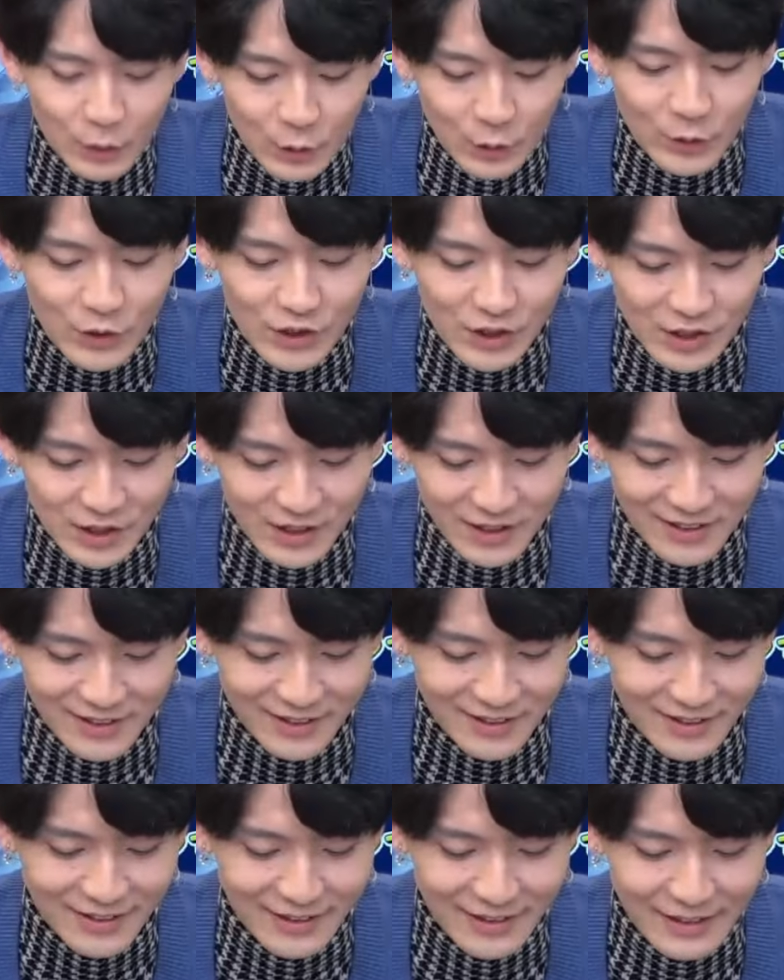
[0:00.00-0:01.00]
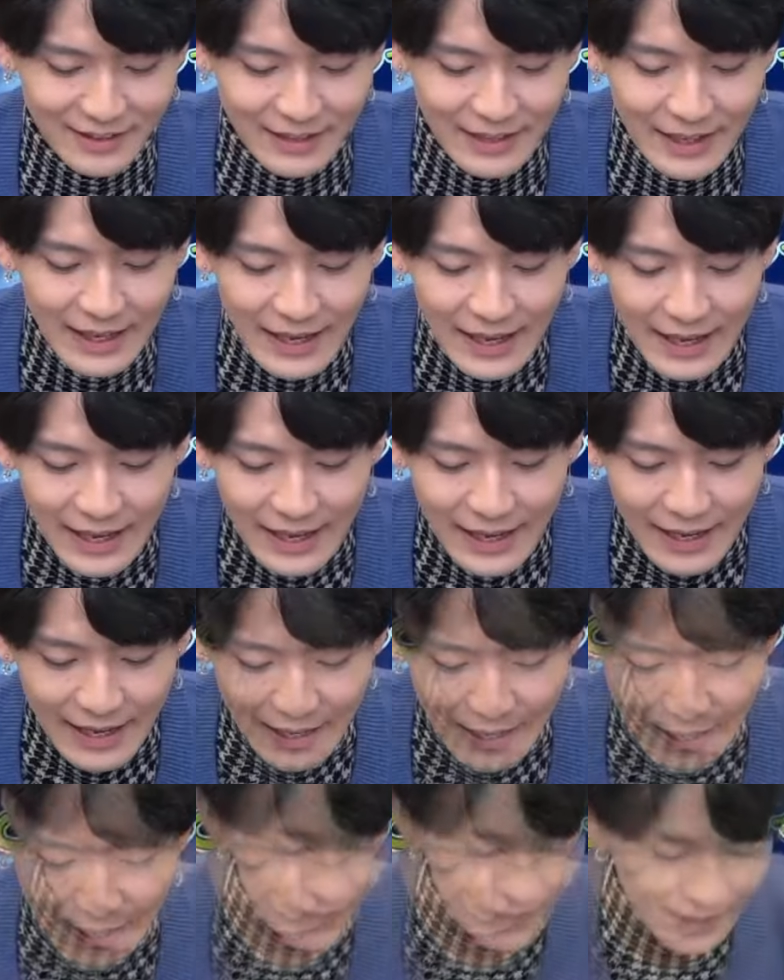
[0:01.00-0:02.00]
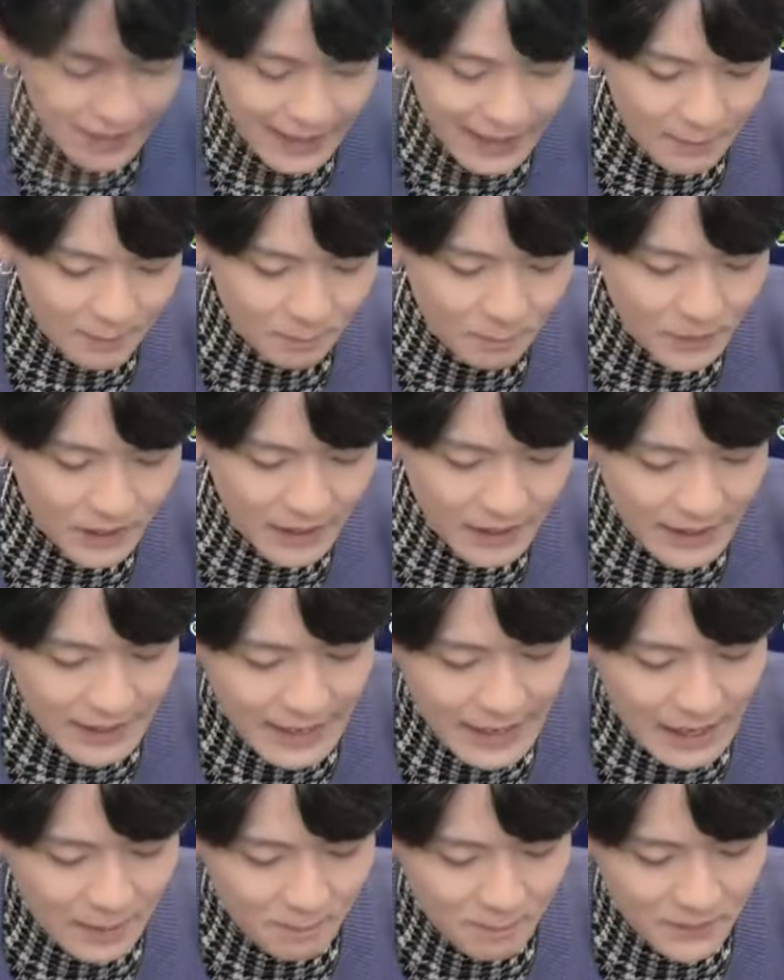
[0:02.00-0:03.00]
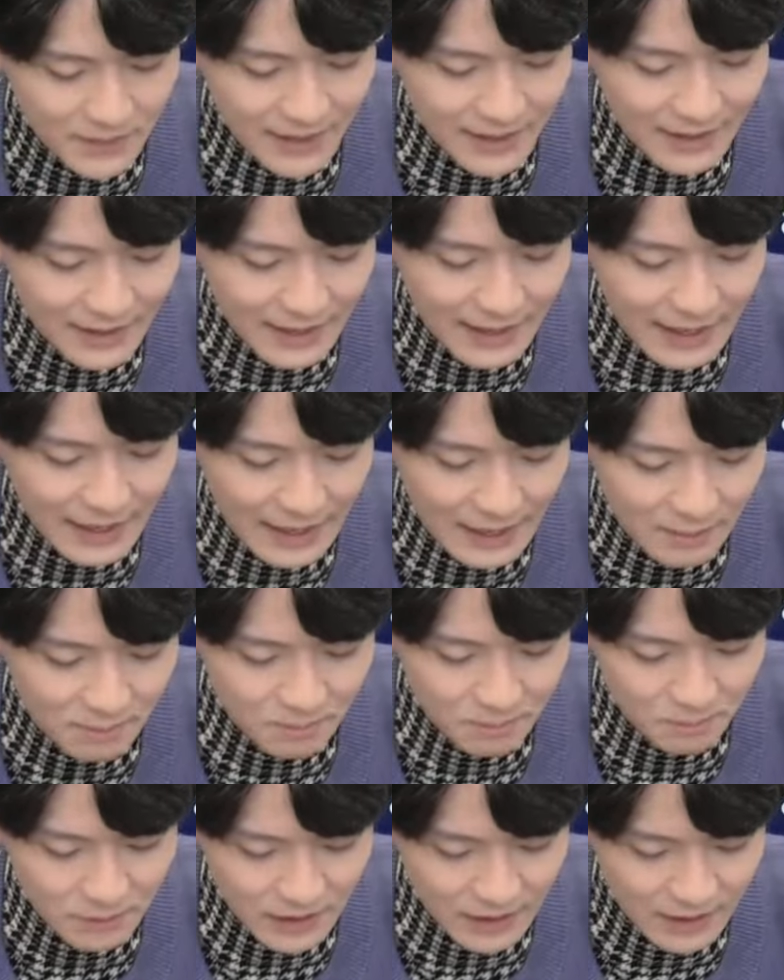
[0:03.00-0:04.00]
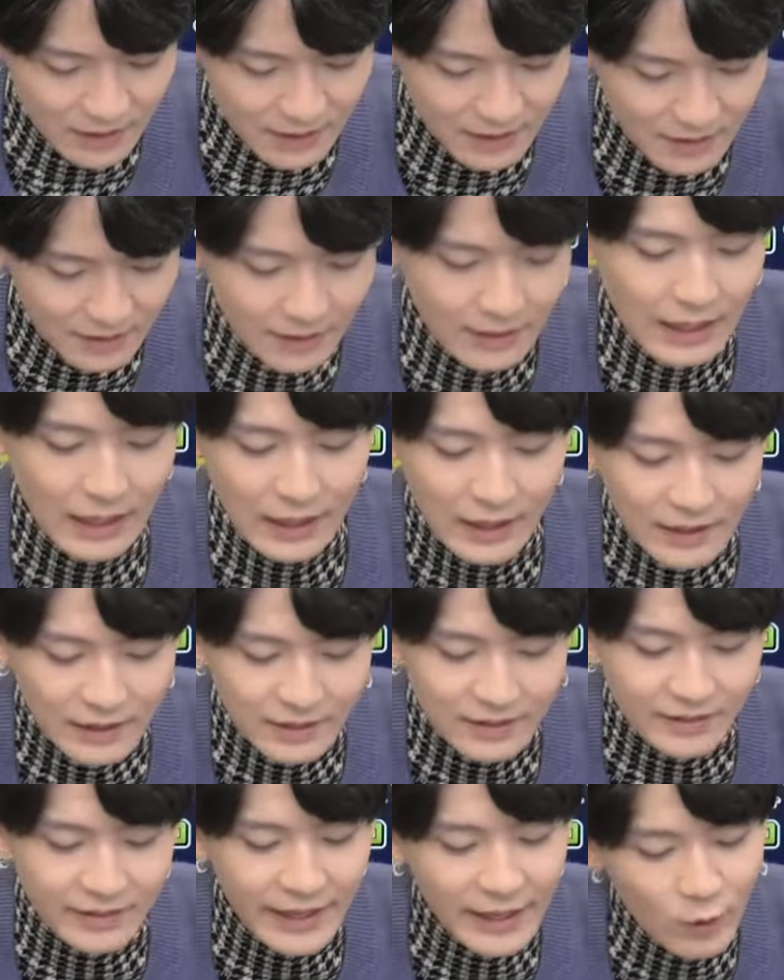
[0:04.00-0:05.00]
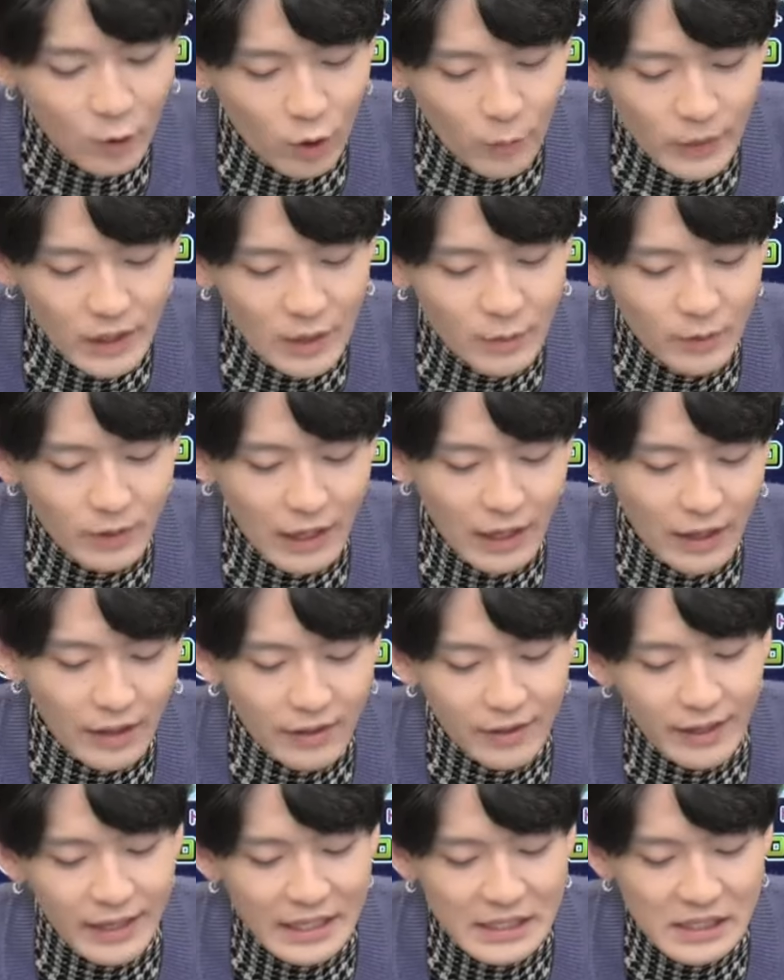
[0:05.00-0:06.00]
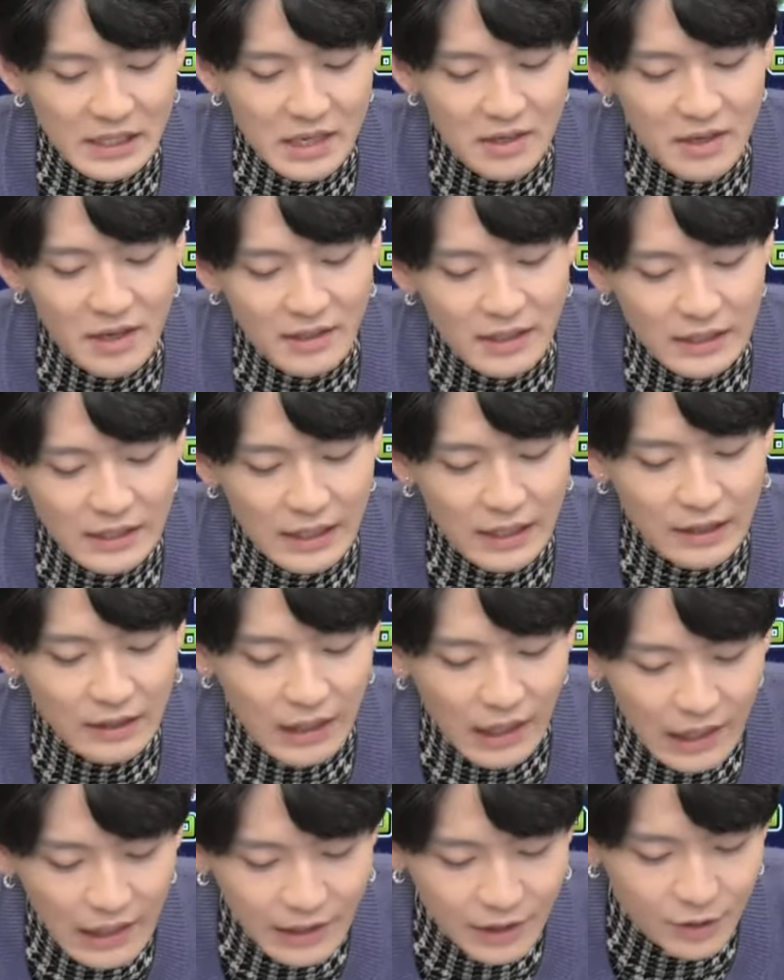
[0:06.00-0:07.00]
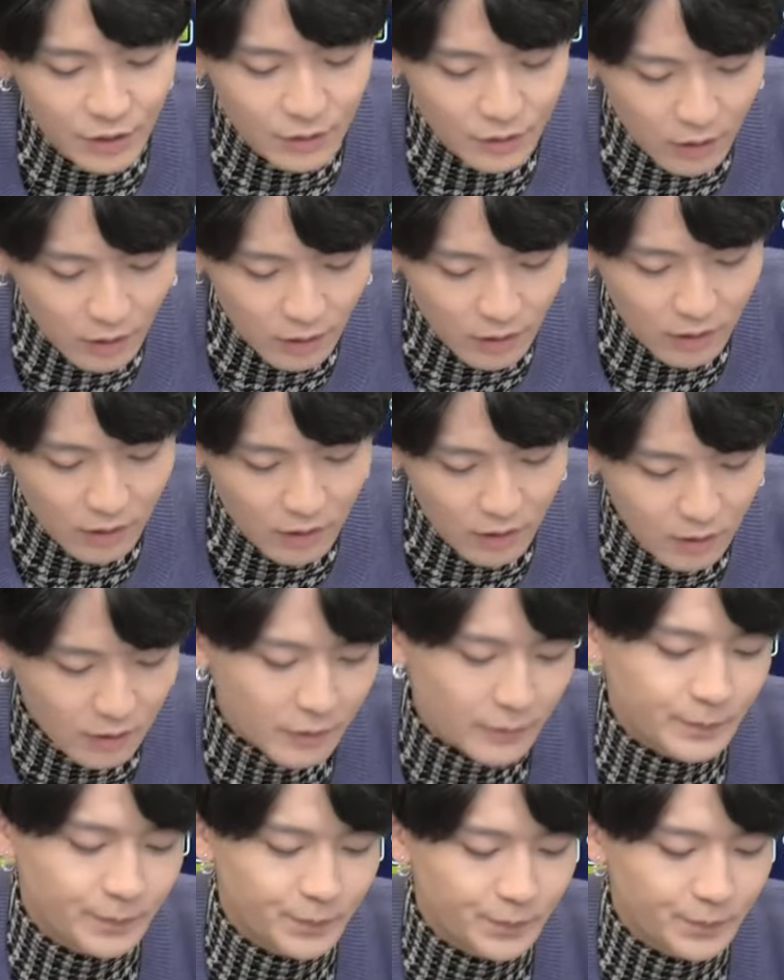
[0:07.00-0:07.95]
し。ハッピーハッピーハッピー。猫ミームが SNS で大流行